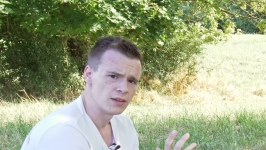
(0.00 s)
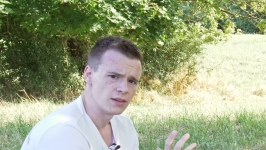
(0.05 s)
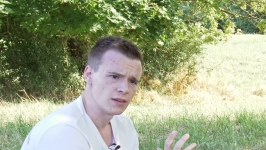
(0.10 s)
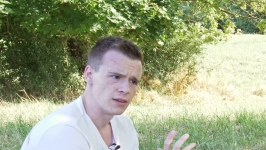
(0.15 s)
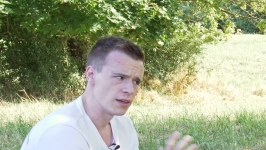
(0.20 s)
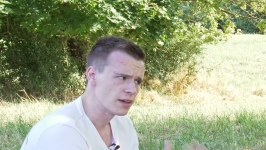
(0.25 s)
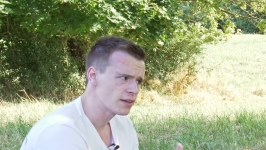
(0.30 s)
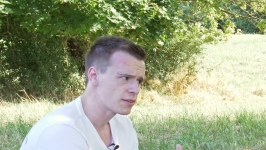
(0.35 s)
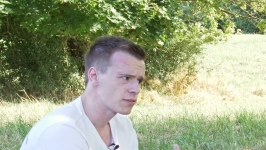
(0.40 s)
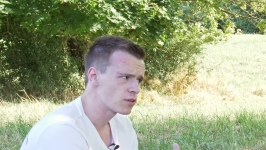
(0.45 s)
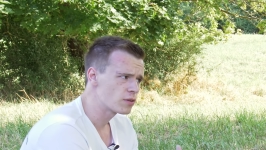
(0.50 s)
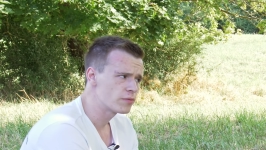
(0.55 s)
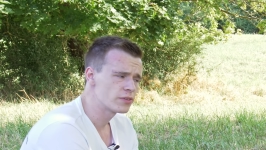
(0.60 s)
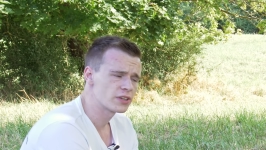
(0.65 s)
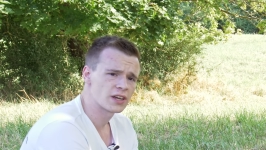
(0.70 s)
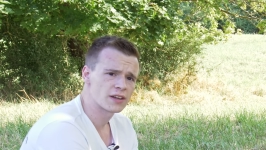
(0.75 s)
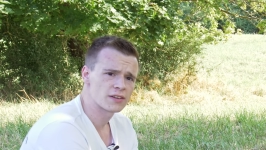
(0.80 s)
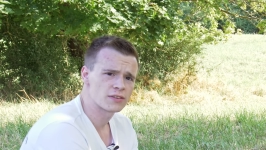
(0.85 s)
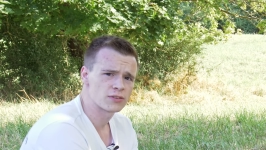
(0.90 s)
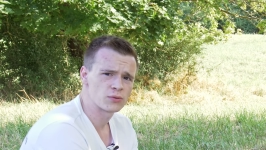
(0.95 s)
Jetzt kommen
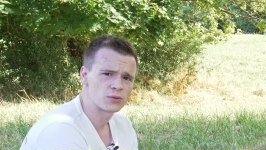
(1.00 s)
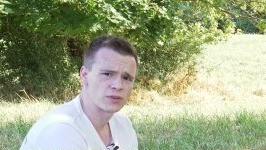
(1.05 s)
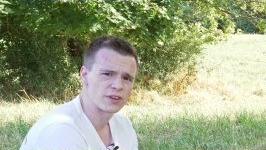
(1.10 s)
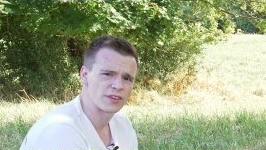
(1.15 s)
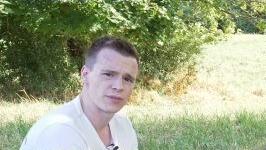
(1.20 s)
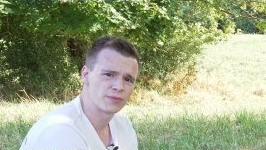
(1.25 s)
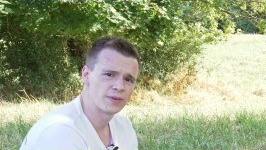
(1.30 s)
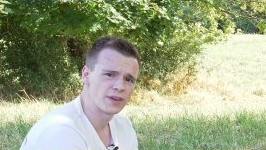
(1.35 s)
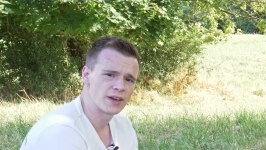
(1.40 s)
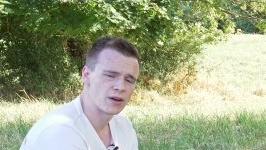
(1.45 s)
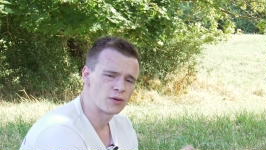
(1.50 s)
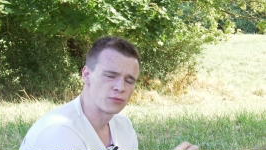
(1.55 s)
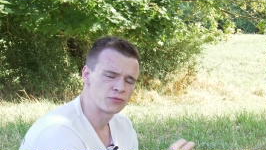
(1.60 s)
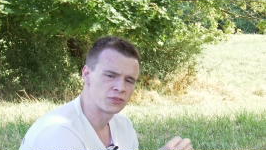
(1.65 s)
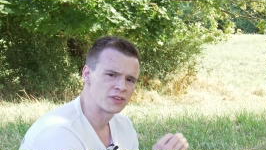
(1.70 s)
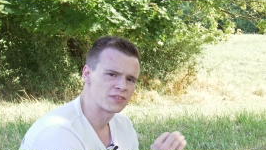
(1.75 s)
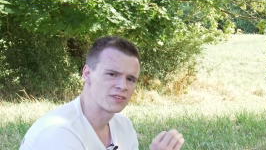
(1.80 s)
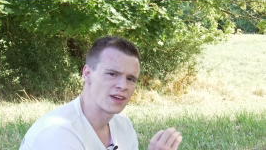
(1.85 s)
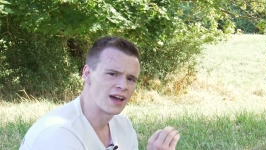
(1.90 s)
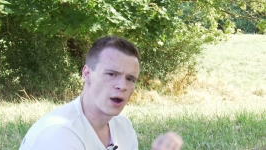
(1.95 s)
wir dazu, dass wir auf
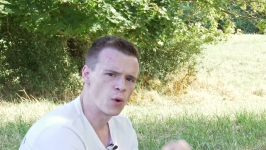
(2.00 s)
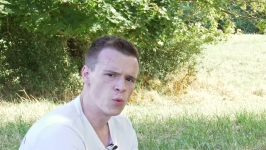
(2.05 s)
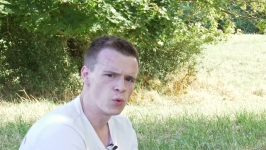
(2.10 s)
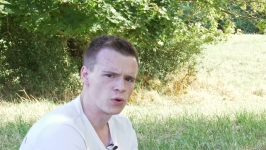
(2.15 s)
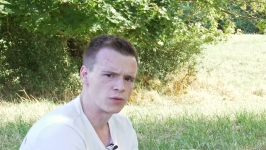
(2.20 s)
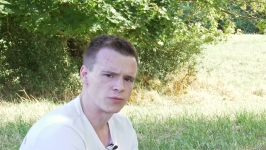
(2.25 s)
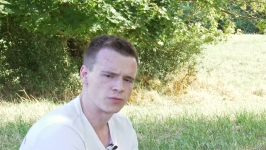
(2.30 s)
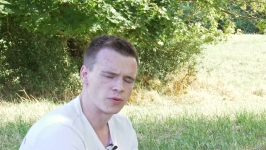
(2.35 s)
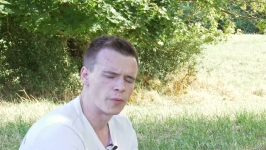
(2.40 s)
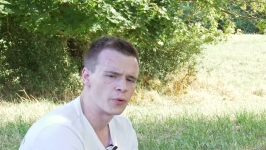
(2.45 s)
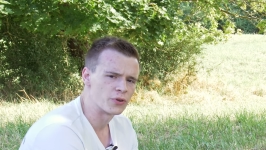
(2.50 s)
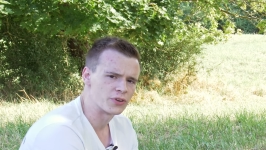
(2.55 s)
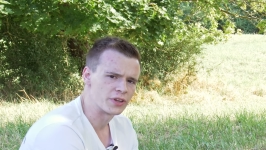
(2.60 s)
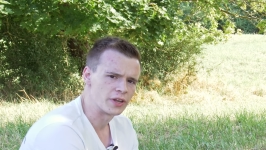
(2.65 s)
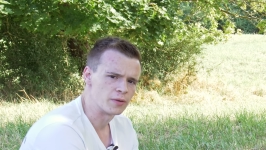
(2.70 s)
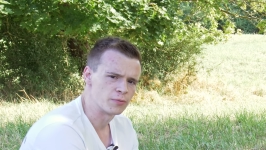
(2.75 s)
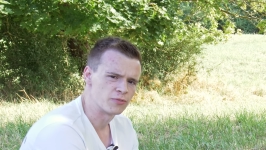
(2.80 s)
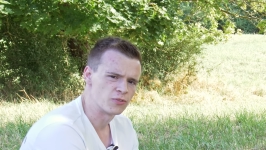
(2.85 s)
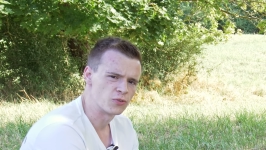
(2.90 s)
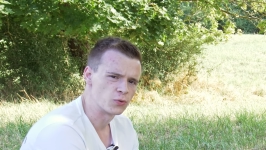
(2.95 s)
das Auge vom
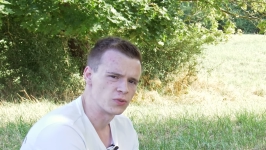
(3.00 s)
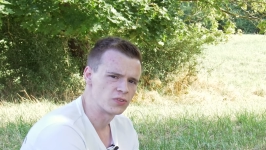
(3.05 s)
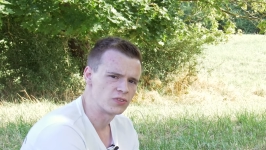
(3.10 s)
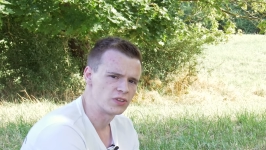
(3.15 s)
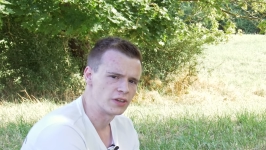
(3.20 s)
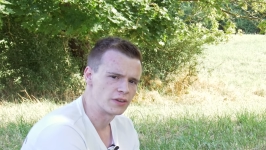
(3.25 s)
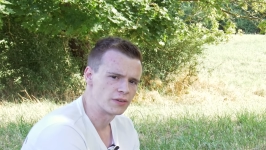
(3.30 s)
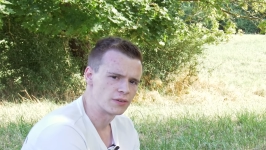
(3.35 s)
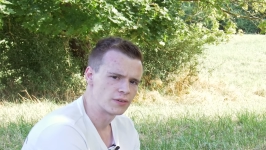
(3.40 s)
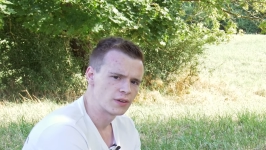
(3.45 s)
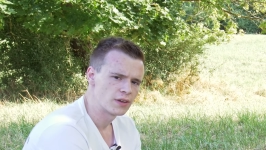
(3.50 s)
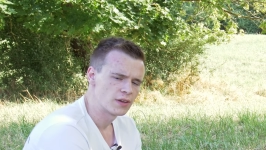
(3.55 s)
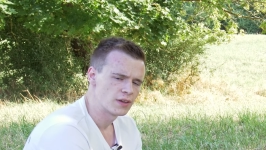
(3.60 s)
Modell fokussieren.